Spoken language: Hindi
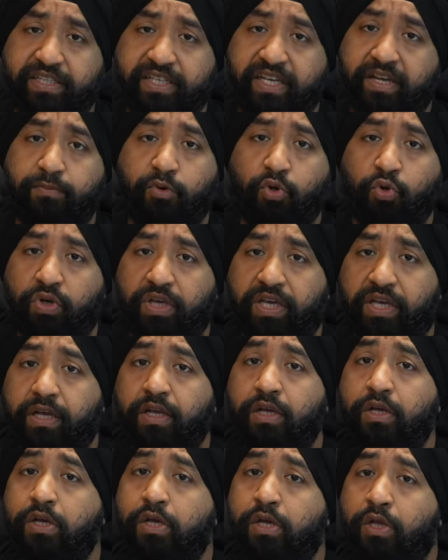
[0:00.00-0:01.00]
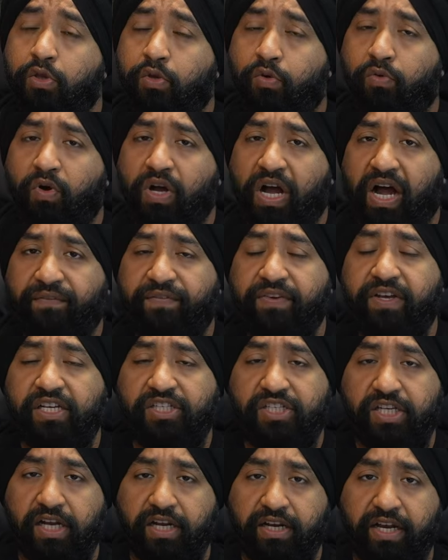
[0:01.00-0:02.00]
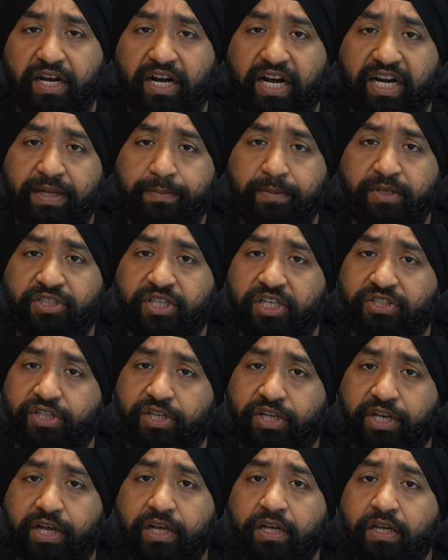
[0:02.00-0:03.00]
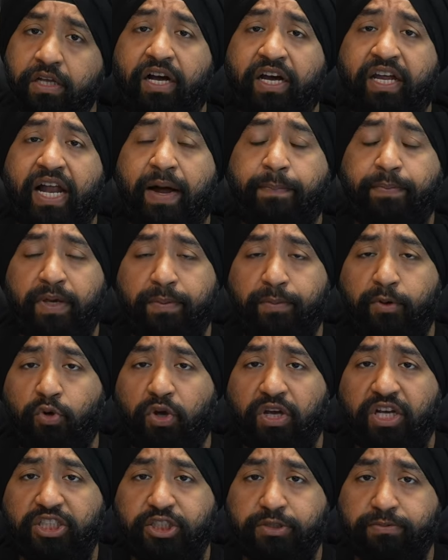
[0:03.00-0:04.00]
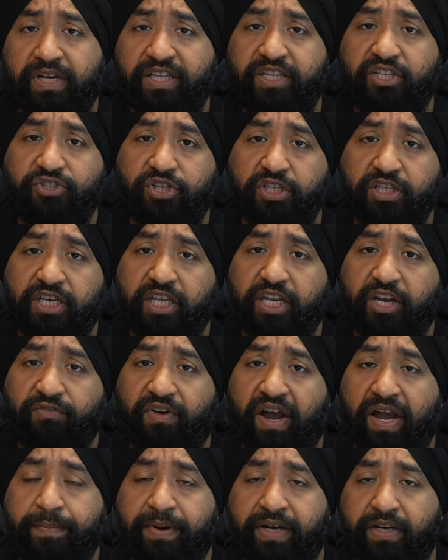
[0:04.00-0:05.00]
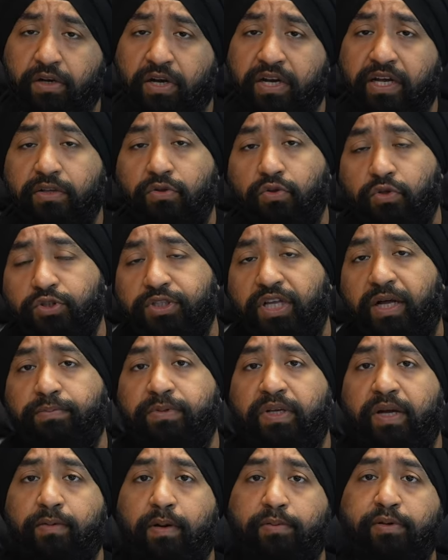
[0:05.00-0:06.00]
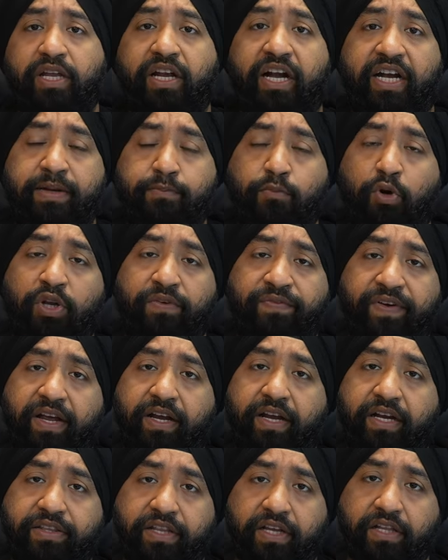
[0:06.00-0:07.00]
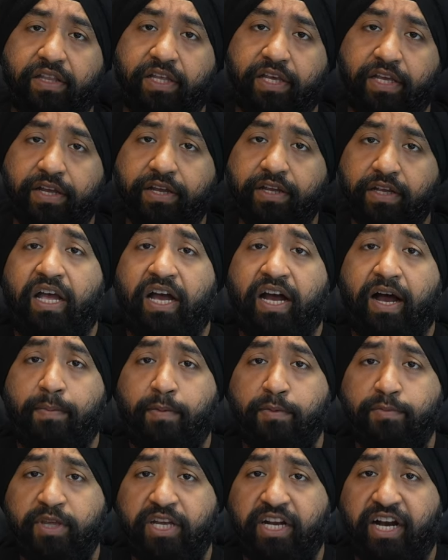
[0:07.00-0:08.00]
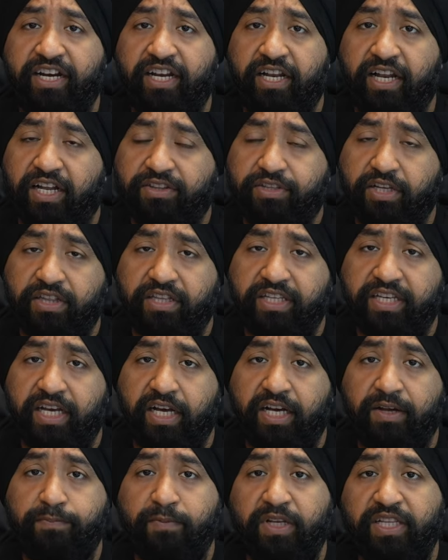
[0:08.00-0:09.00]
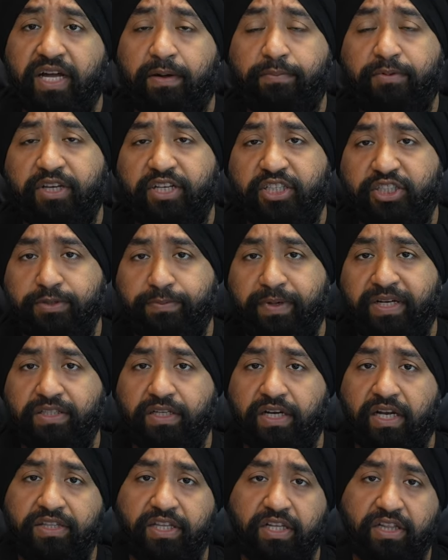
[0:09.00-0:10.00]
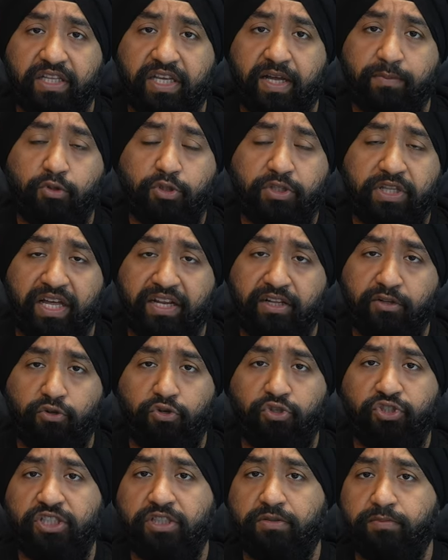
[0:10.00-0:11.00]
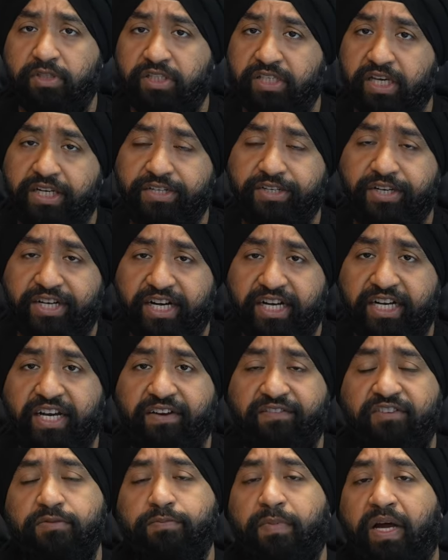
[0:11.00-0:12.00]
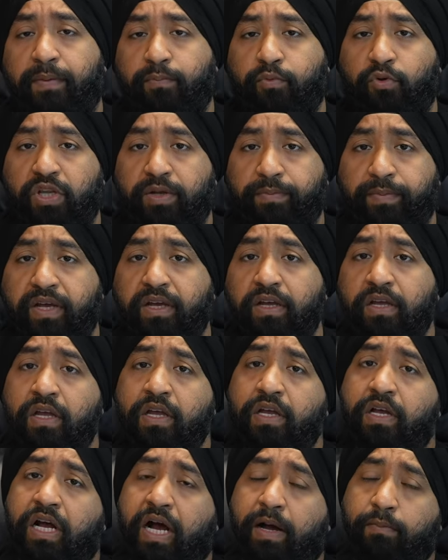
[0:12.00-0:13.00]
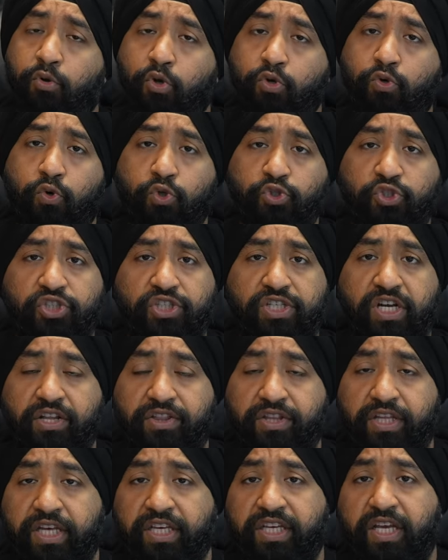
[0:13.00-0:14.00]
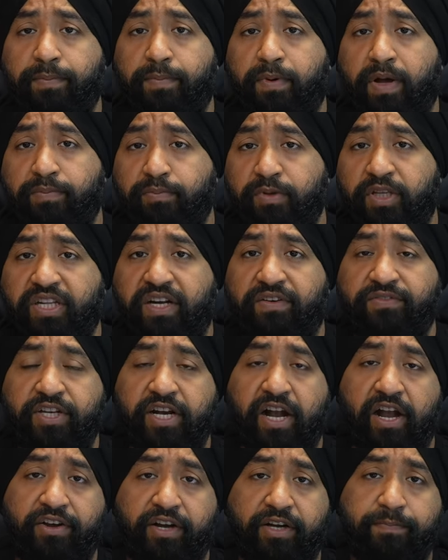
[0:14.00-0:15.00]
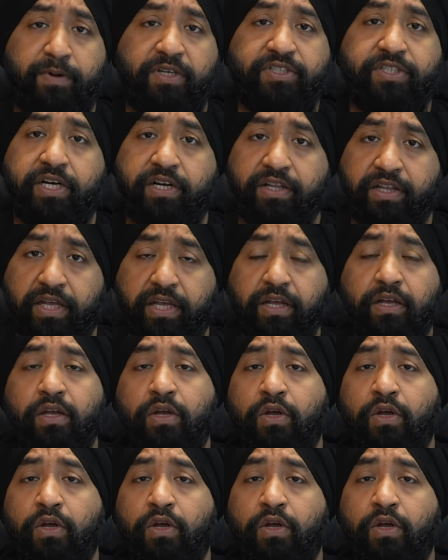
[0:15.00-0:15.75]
लिखे हैं ब्लू किए हैं तो वो काफ़ी अच्छे लग रहे हैं गाड़ी में जच रहे हैं अगर आपकी भी कोई कस्टमाइजेशन की रिक्वायरमेंट है तो उस हिसाब से हम आपकी गाड़ी मॉडिफाई कर सकते हैं आप अपनी गाड़ी ला सकते हैं अपने हिसाब से कस्टमाइज़ करा सकते हैं आपको सारे सोल्यूशन मिल जाएंगे डिटेन डेविस मायापुरी में हम लोग कोशिश करते हैं कि आप अपने तरफ से हंड्रेड परसेंट दें